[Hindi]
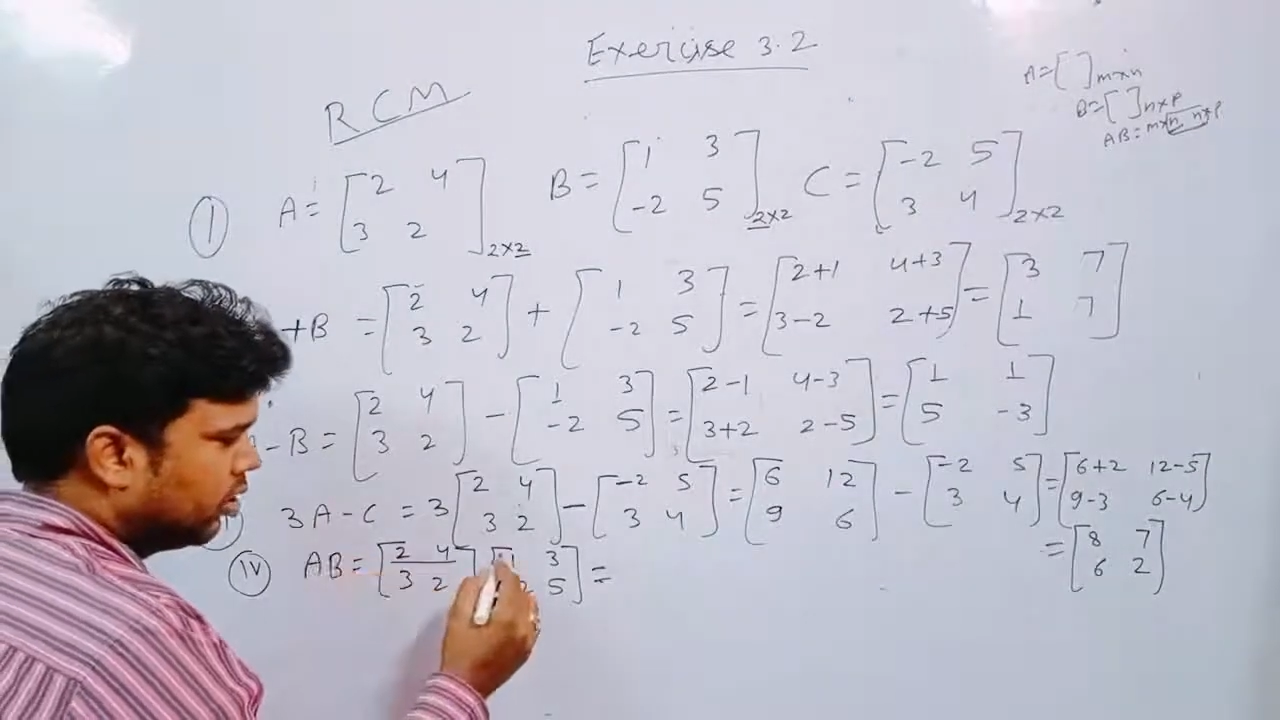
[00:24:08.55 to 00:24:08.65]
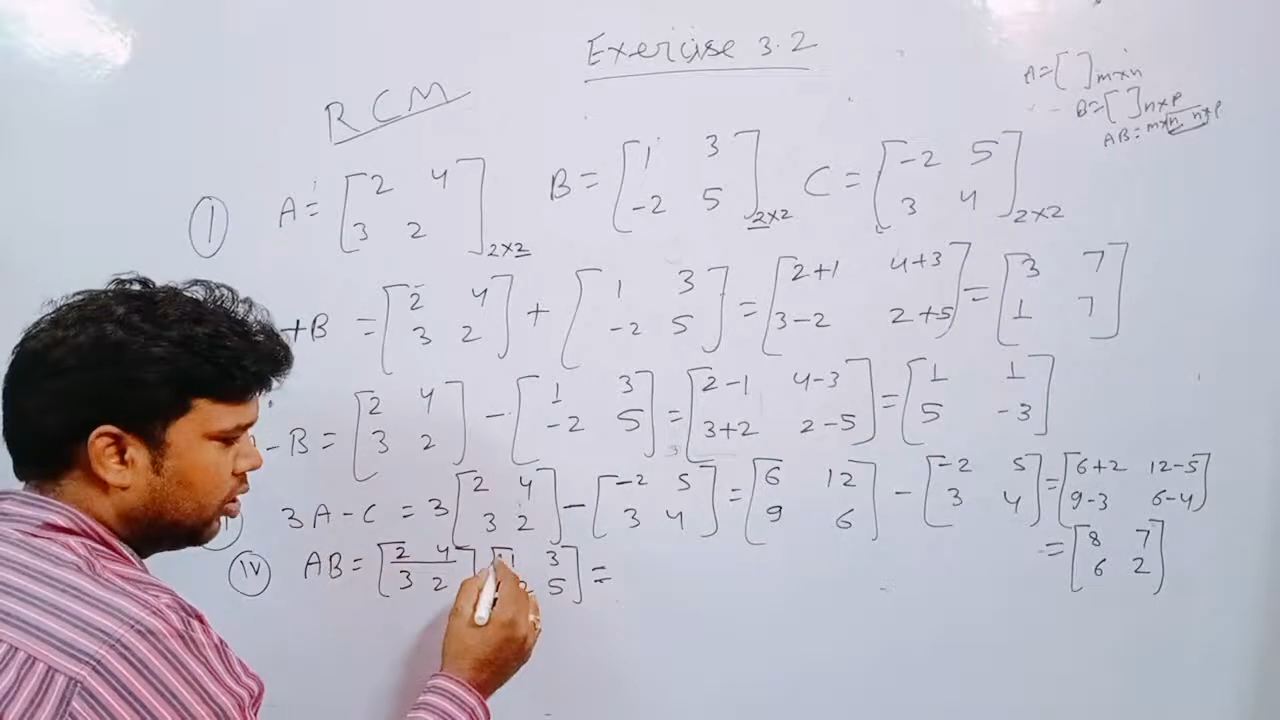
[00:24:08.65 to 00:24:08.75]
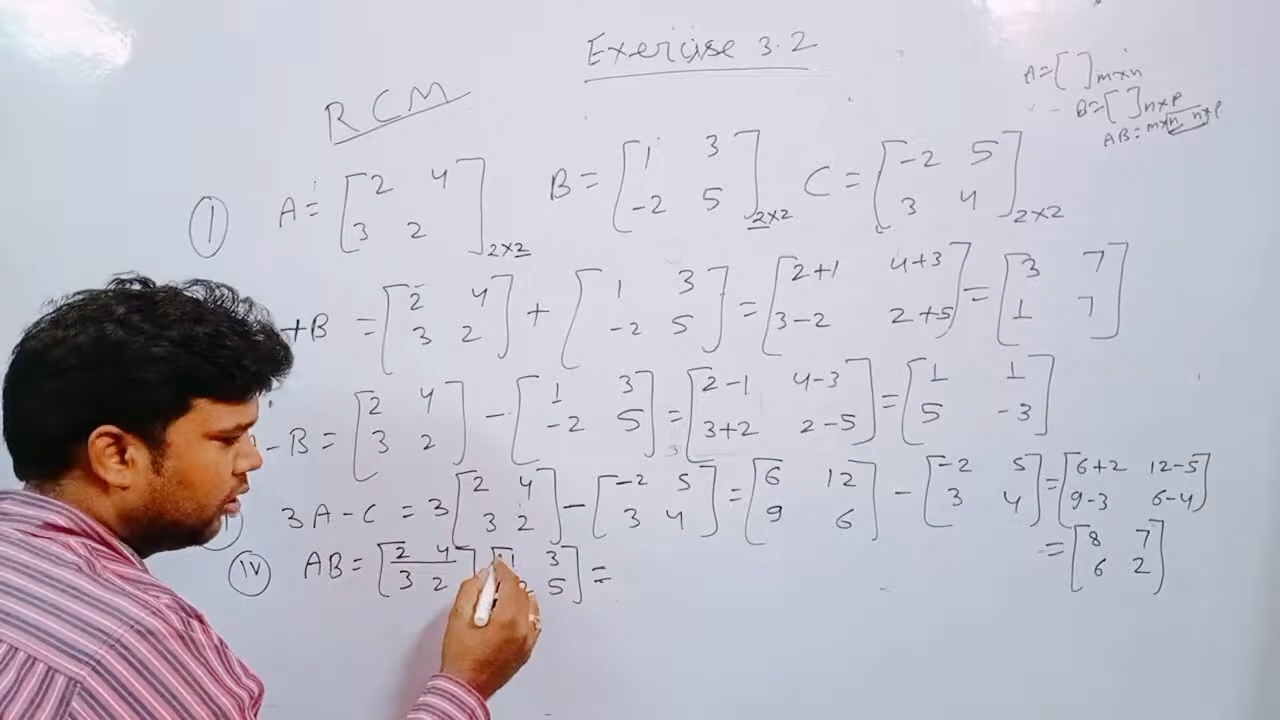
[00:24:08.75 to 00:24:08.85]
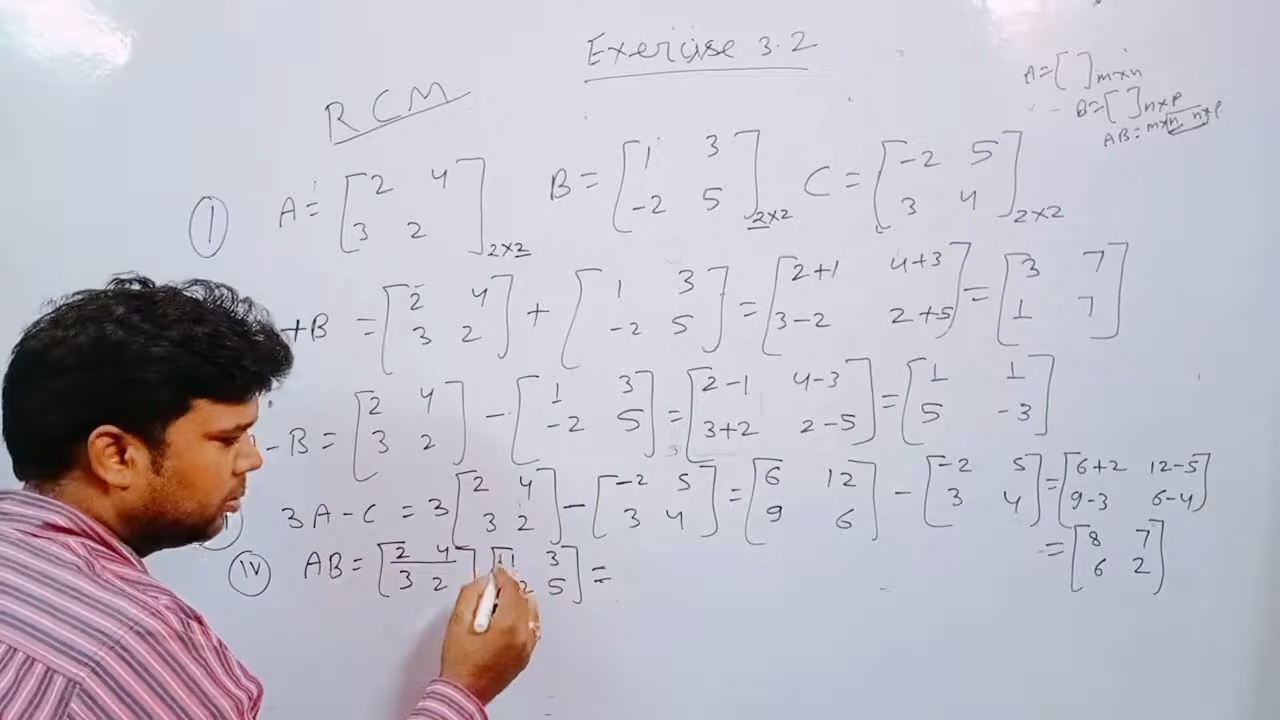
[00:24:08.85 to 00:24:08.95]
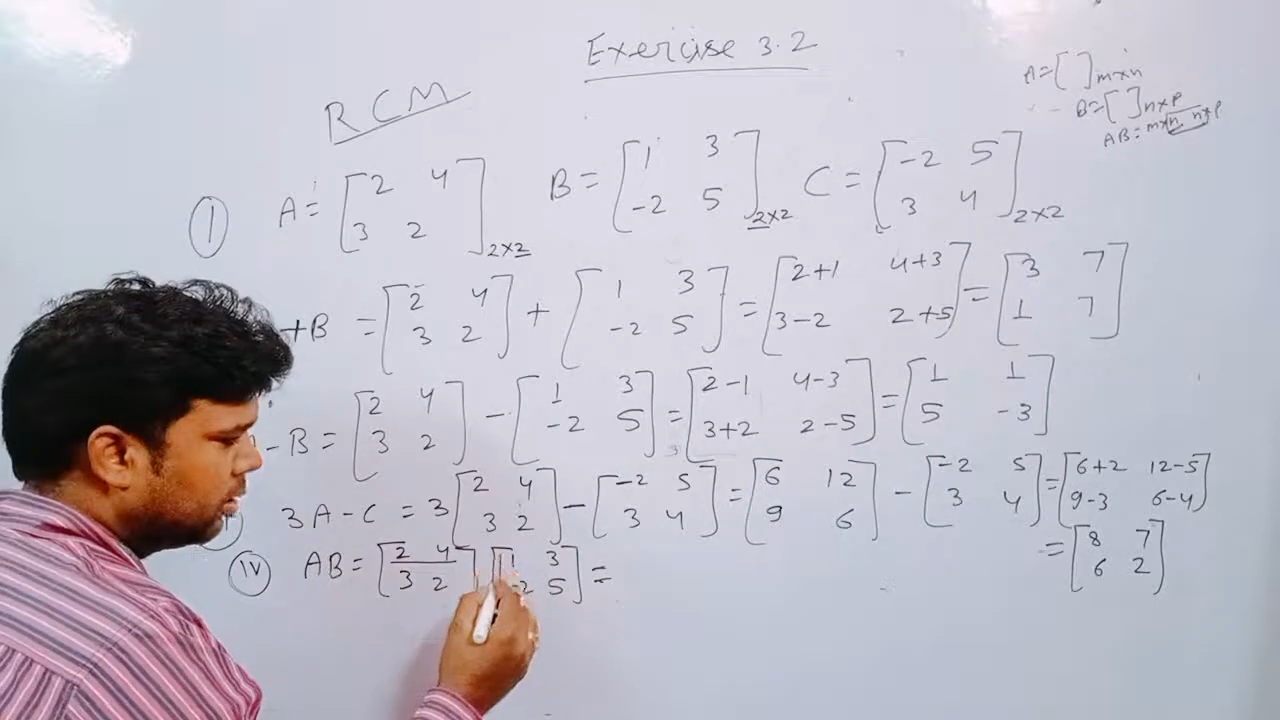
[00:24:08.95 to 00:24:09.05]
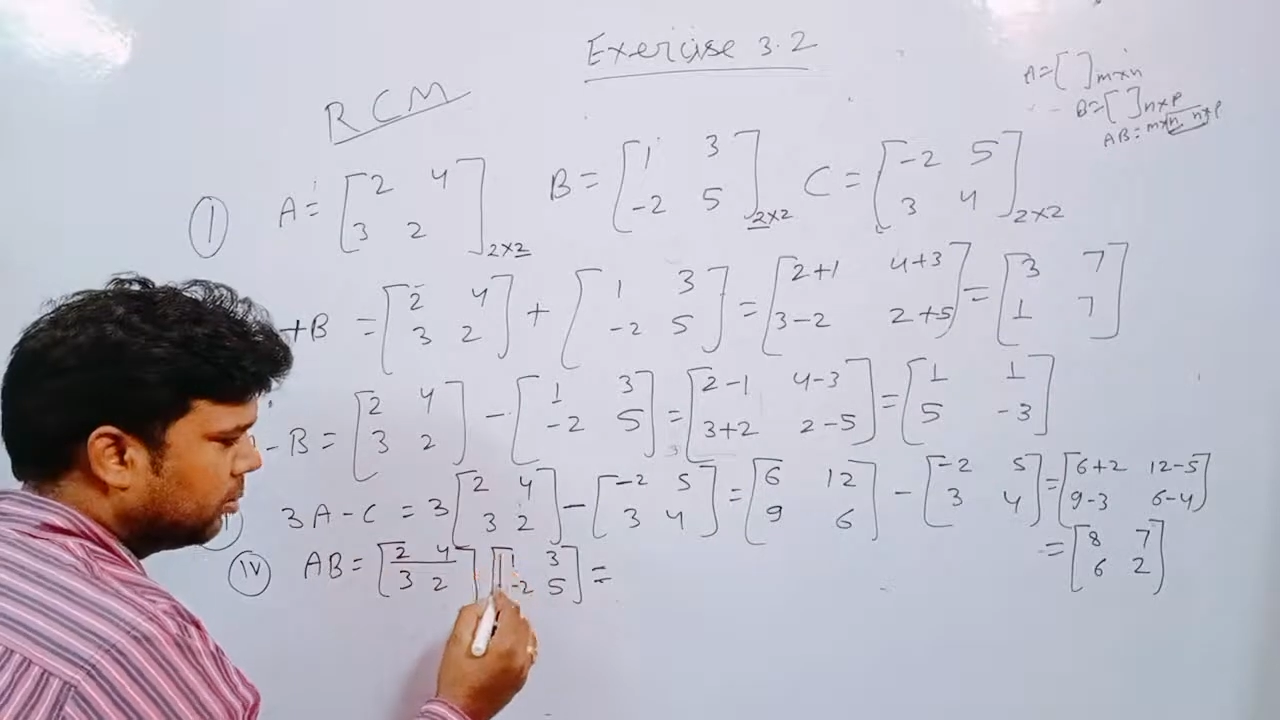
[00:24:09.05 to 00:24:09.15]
कॉलम से